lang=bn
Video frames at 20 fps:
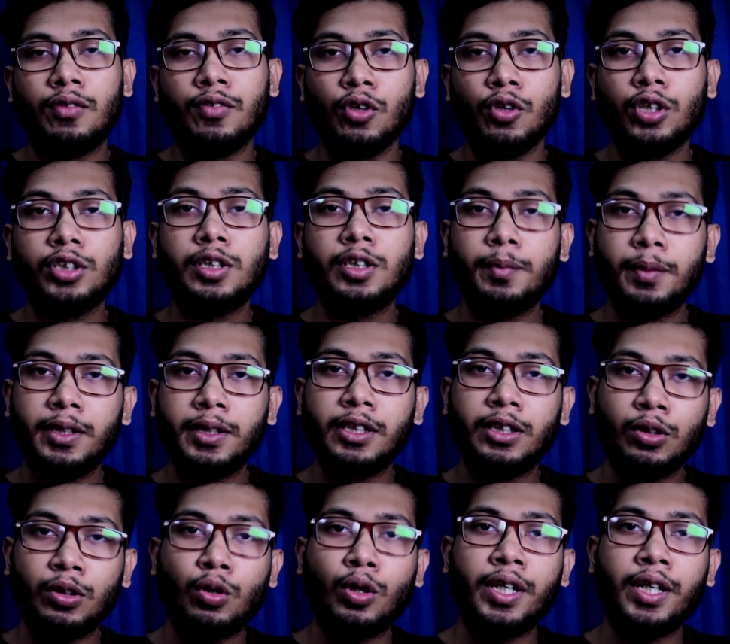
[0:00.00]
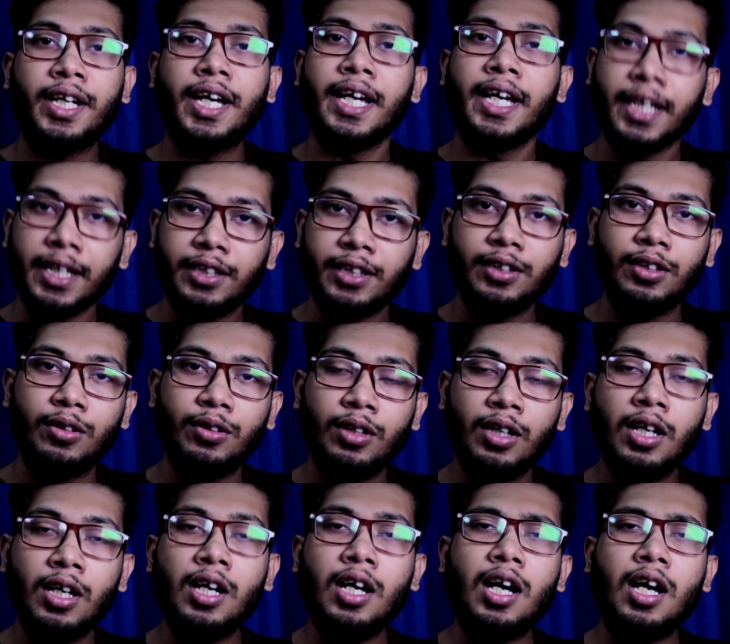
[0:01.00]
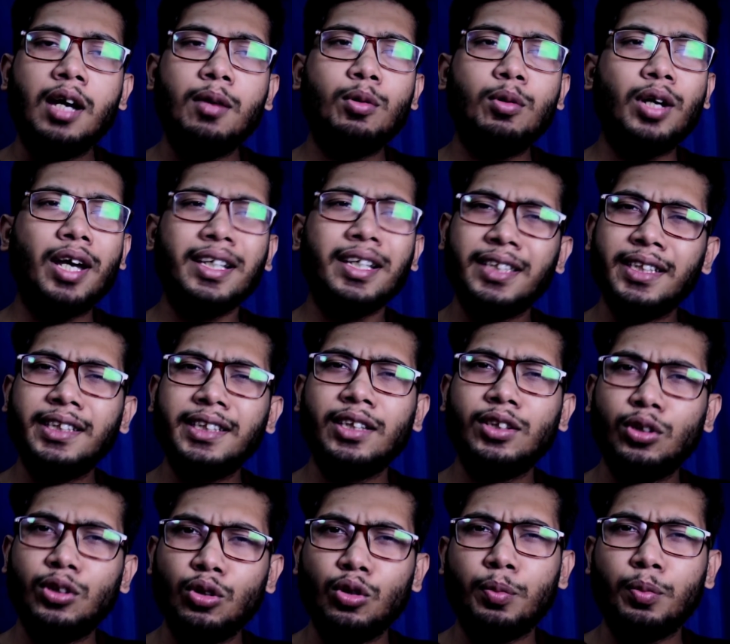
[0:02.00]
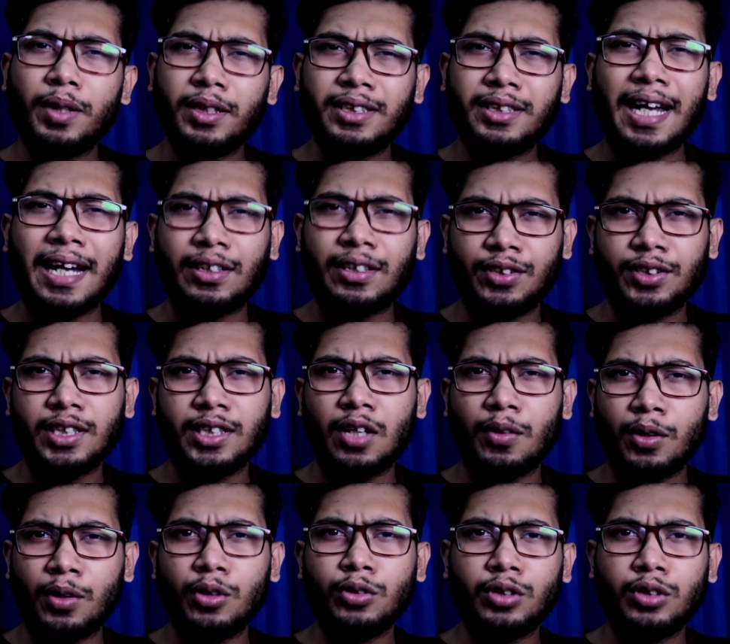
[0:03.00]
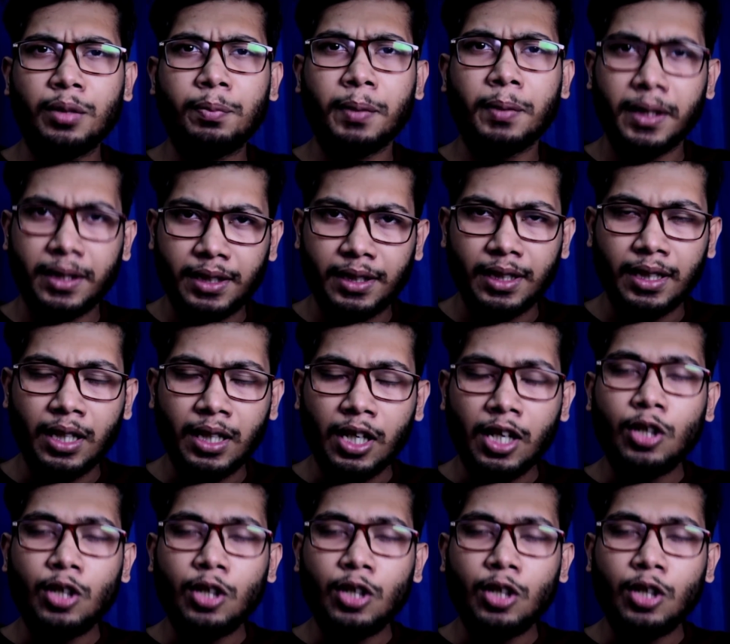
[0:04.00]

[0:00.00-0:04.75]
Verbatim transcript: ভিউয়ারশিপের দিক থেকে অনেক এগিয়েছিল এবং এই সিরিজের জন্য বেস্ট অ্যাক্ট্রেস অ্যাওয়ার্ডও সে পেয়েছে